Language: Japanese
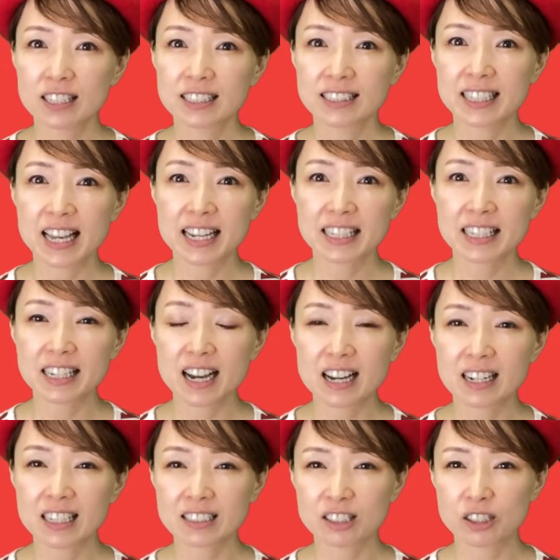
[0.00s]
正義
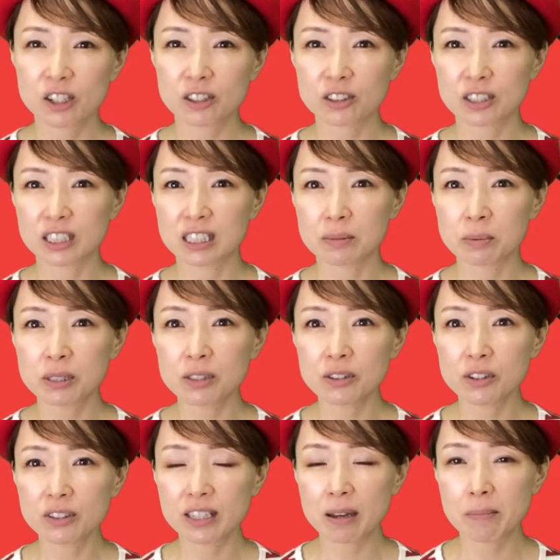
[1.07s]
感が強く自分
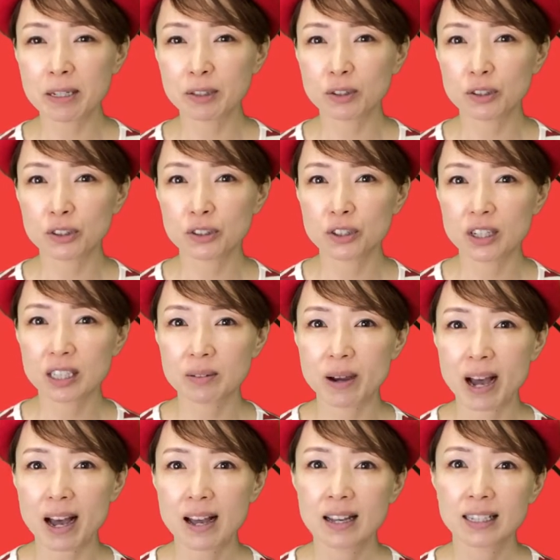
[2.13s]
のためというより
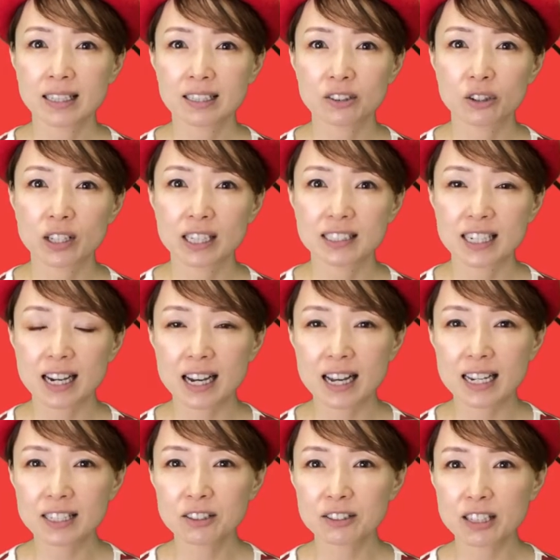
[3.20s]
は人や社
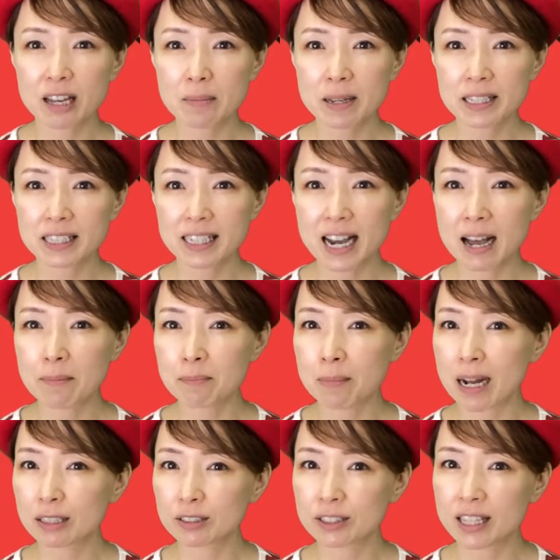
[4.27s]
会のために頑
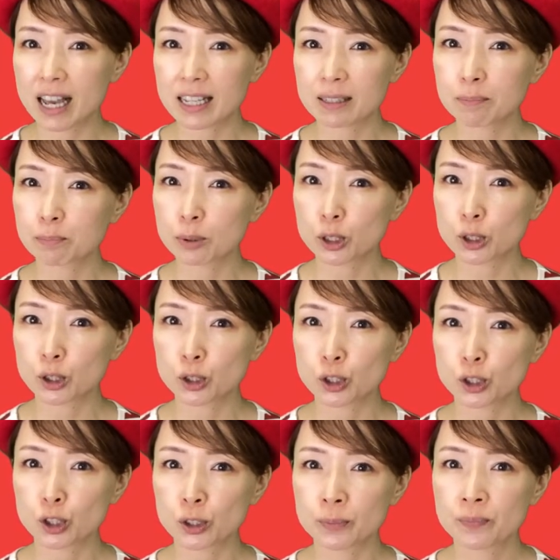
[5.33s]
張る
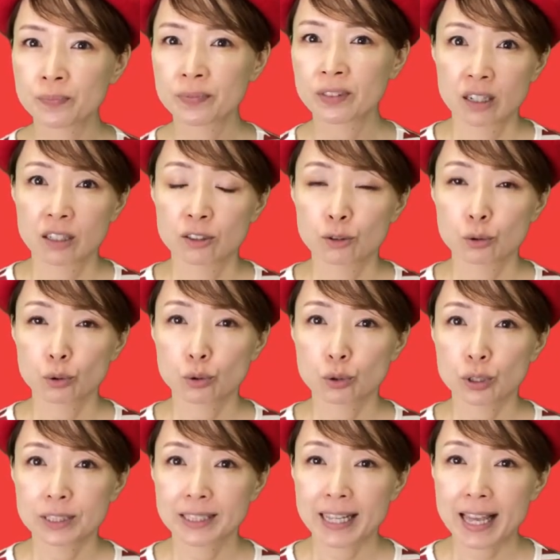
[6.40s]
タイプ
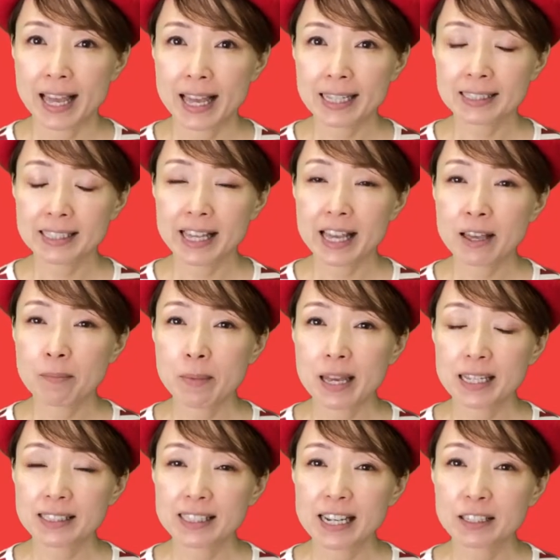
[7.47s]
続いて生
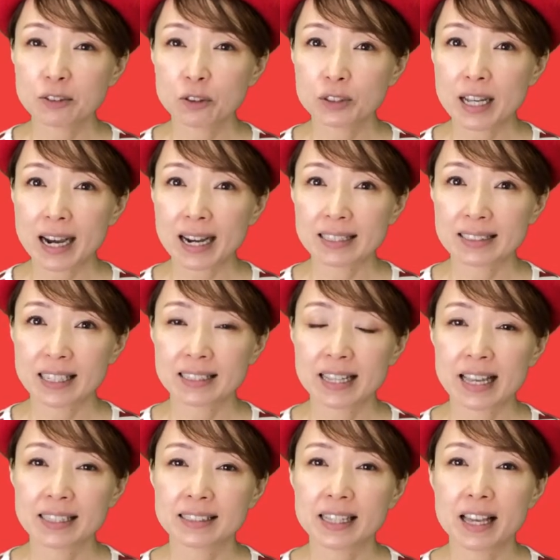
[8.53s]
命線の長さ
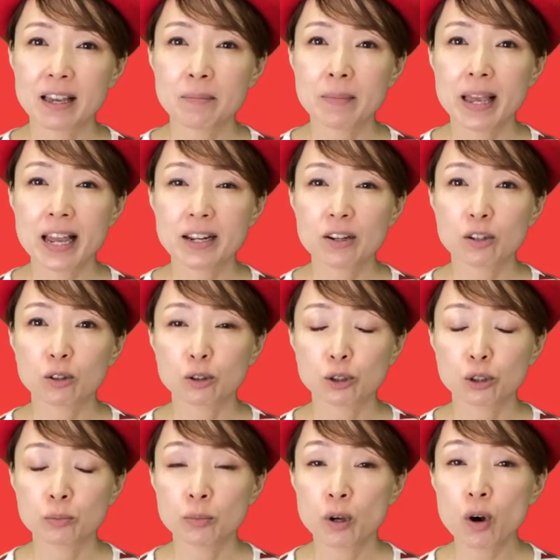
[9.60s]
で生命力
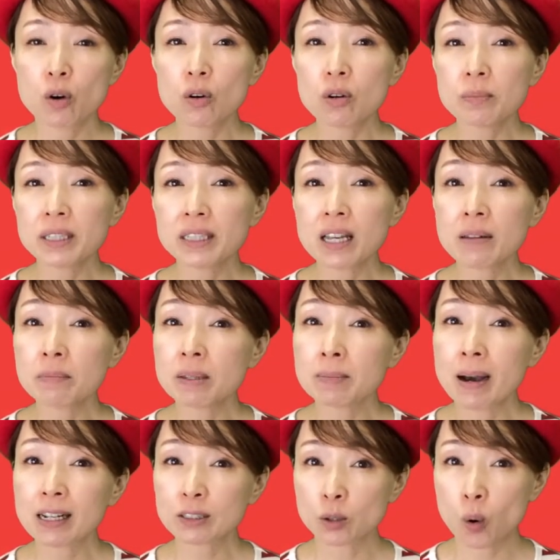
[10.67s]
寿命を見てみ
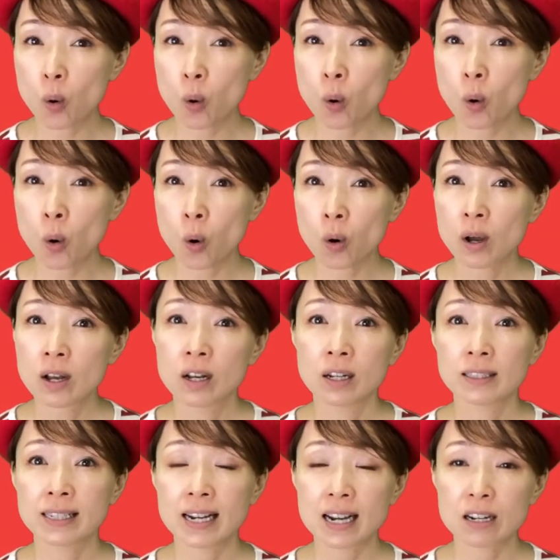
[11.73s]
ましょ
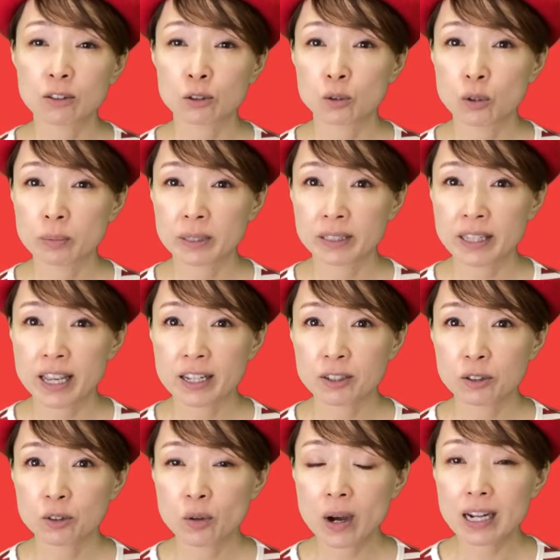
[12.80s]
う長く伸びてい
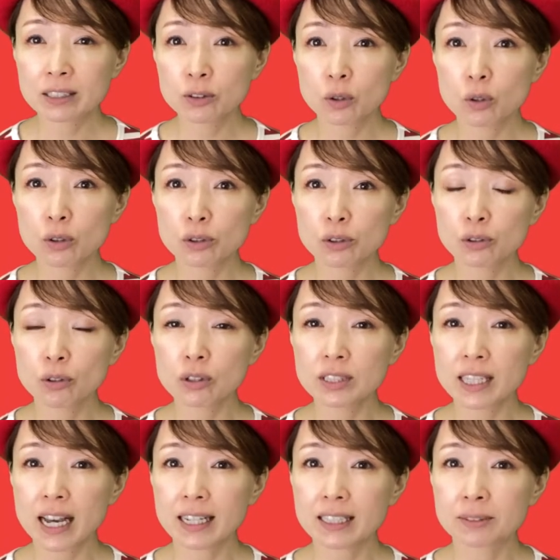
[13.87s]
るのは長寿の
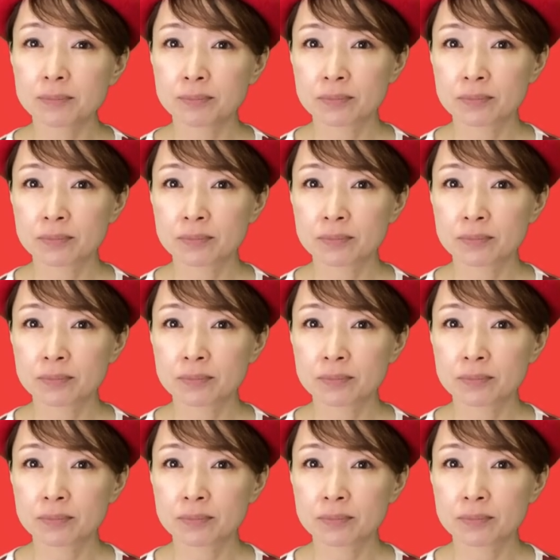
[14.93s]
サイン